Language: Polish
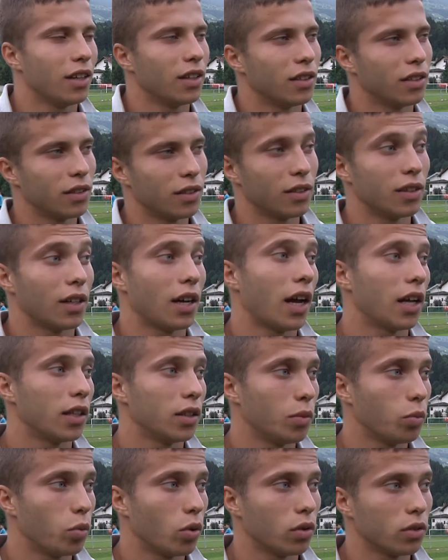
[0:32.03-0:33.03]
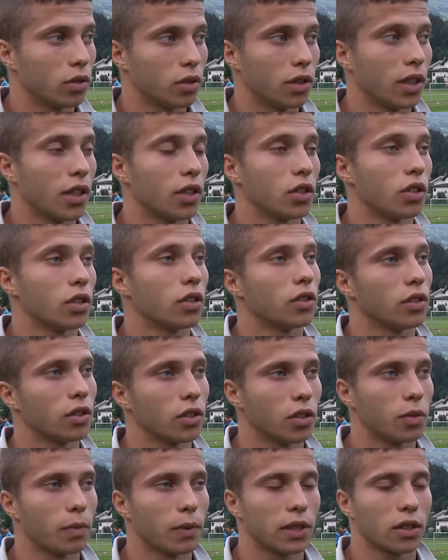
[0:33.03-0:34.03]
Y, Adi Błąd też y,
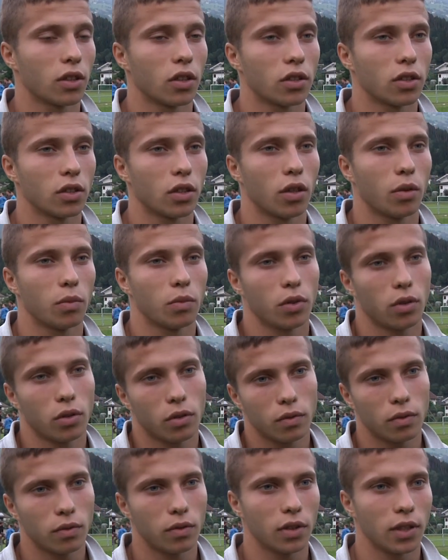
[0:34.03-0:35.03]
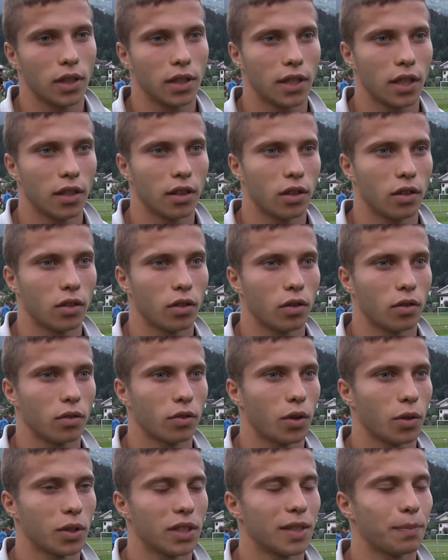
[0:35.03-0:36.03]
coś ma z kostką, no niestety, no
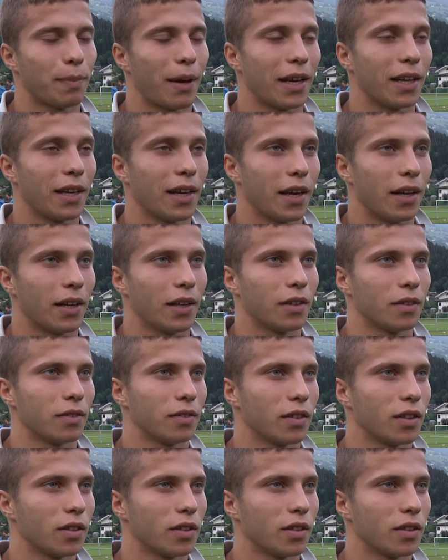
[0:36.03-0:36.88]
to jest sparring, ale